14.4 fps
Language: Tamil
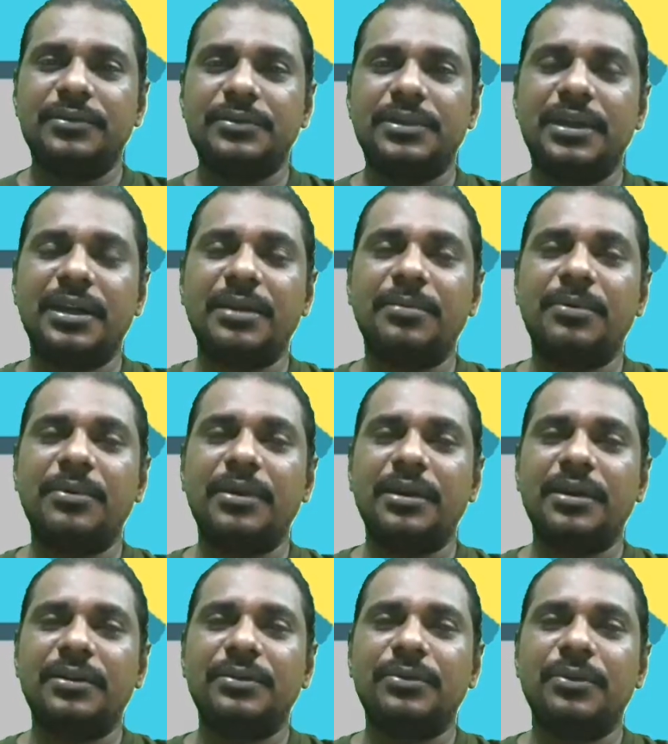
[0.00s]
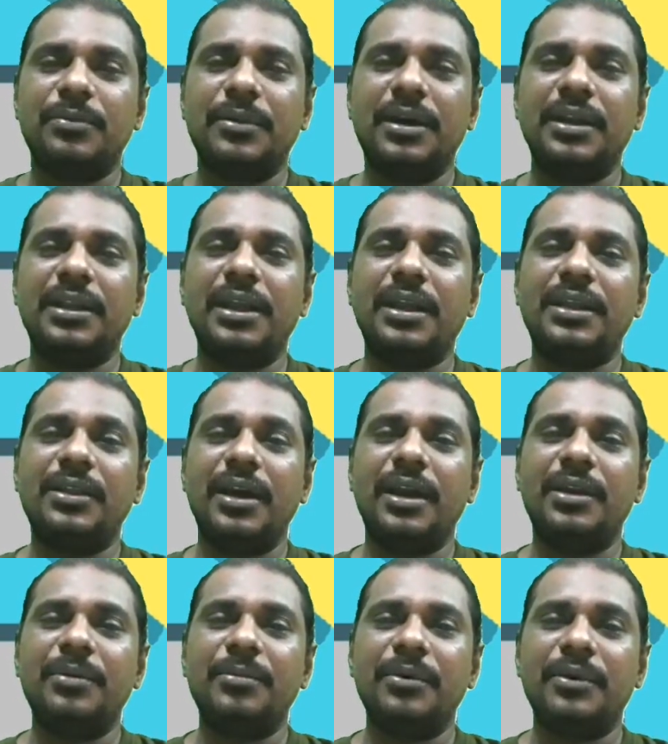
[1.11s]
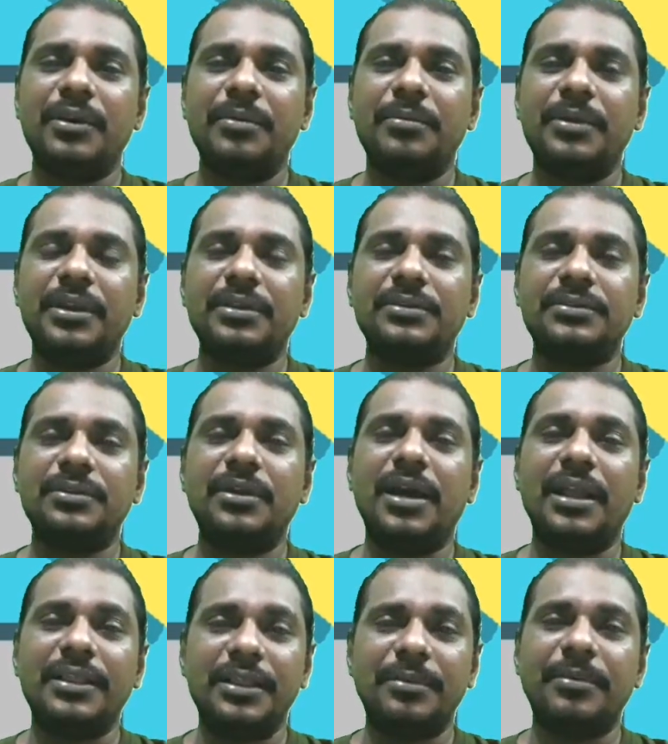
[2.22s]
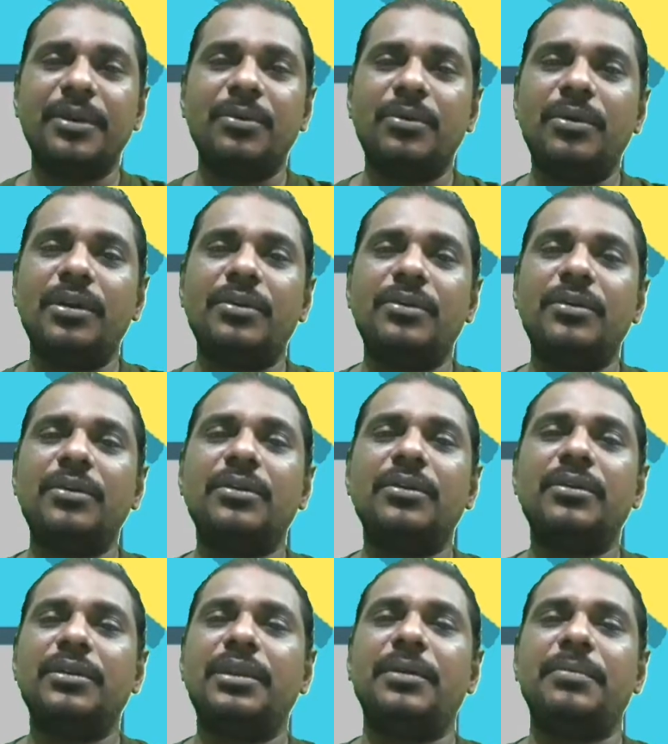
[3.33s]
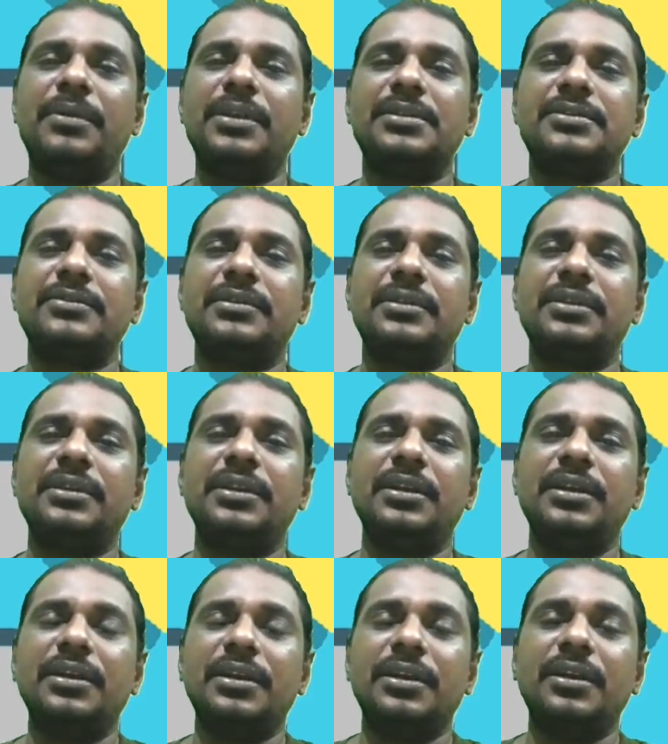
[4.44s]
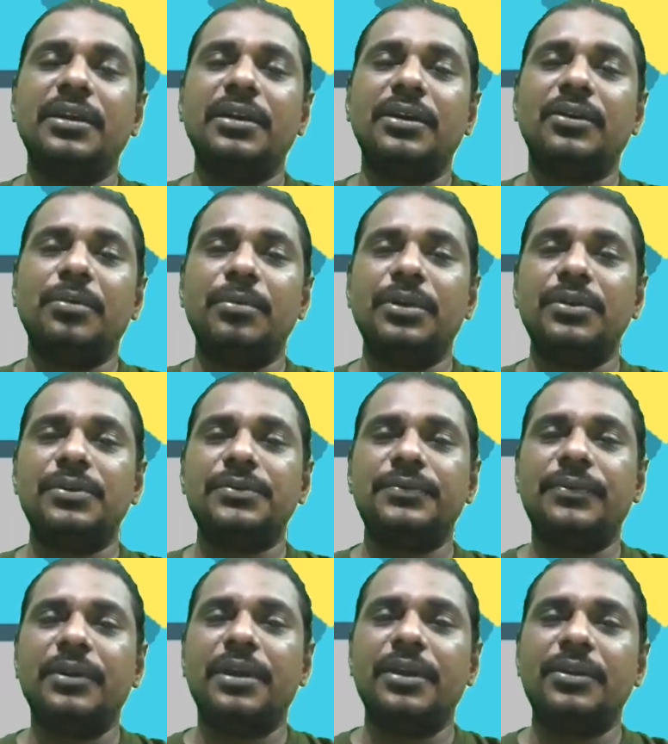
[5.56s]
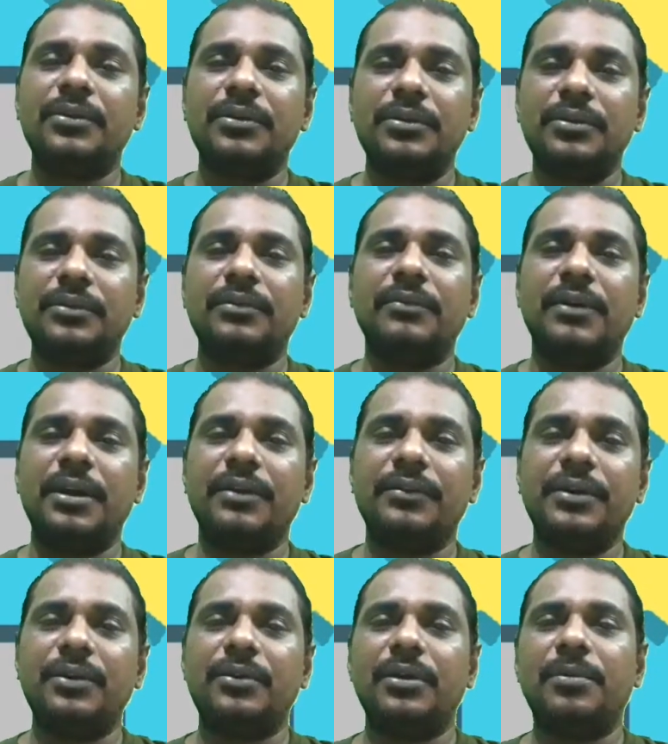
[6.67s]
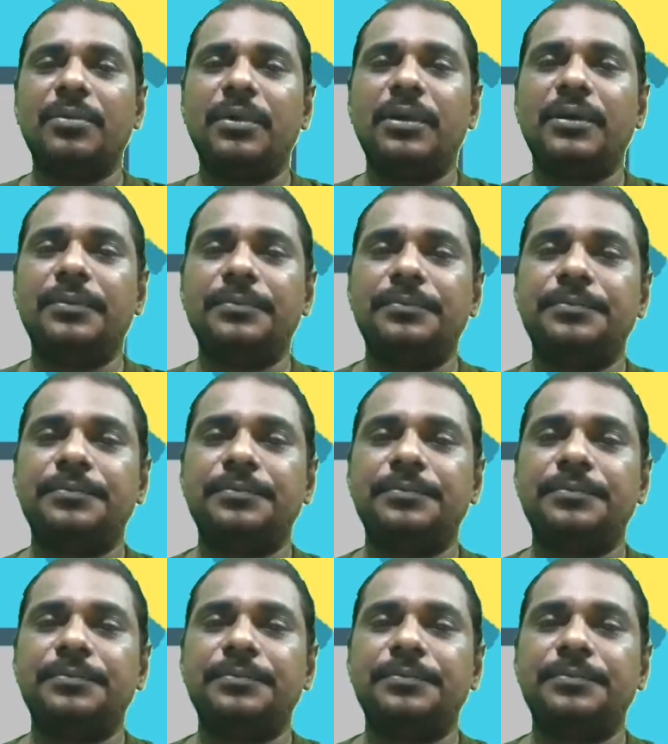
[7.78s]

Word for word: சங்கடப்படுவாங்க அது ஒரு மாதிரி எதோ ஆகிடுமோங்கிற மாதிரி ஸோ அந்த மாதிரி உள்ளவங்களுக்கும் இந்த அப்ளிகேஷன் வந்துட்டு ரொம்ப யூஸ்ஃபுல்லாக இருக்கும் வாங்க வீடியோக்குள்ளே போகலாம்